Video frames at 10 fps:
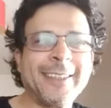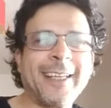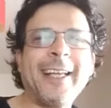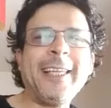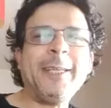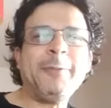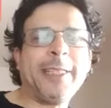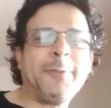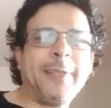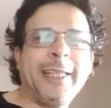خليني ما
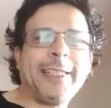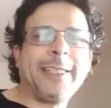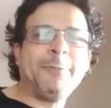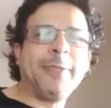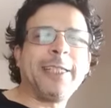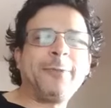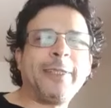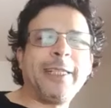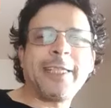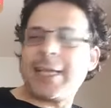تجبدليش ما
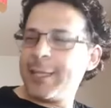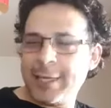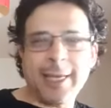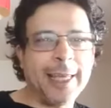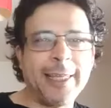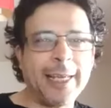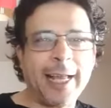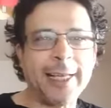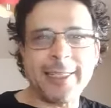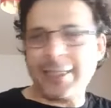تجبدليش هذه
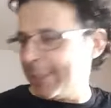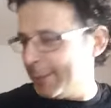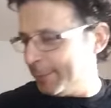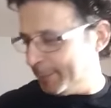الحاجات